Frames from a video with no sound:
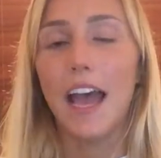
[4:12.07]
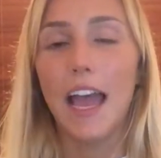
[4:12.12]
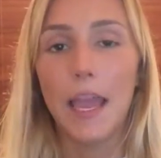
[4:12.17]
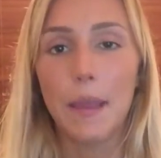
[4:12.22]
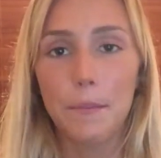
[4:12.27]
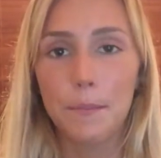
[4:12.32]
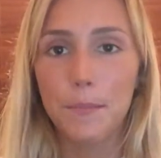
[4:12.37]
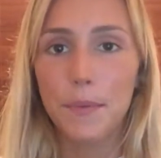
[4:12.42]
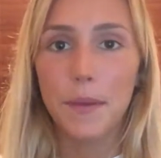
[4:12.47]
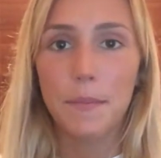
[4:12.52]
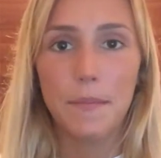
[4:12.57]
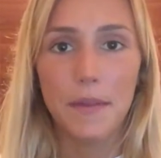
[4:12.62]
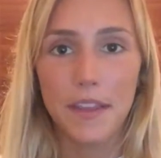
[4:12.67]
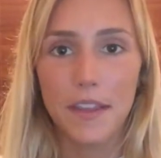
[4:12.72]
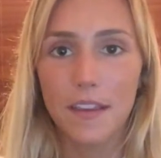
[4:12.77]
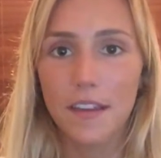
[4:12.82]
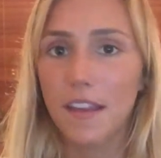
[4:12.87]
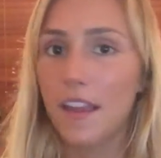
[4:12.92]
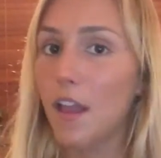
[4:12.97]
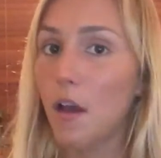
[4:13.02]
A
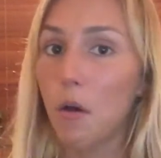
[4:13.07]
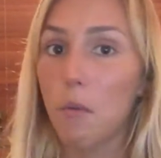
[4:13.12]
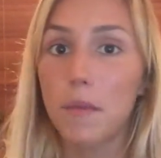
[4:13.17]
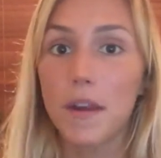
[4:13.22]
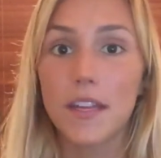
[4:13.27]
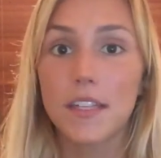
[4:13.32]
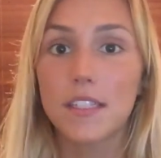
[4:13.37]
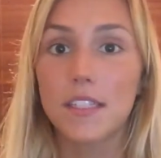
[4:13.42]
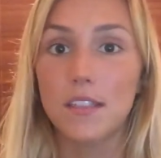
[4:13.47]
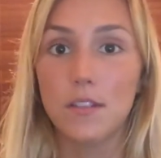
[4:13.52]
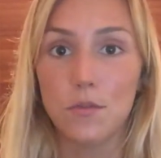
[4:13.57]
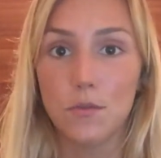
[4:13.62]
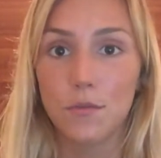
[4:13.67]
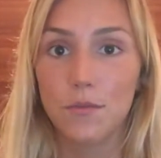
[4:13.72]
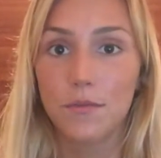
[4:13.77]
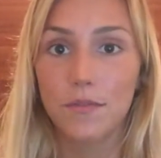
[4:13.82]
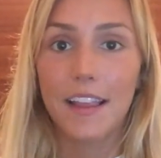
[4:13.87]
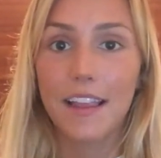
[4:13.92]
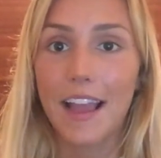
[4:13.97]
MPB é o Brasil.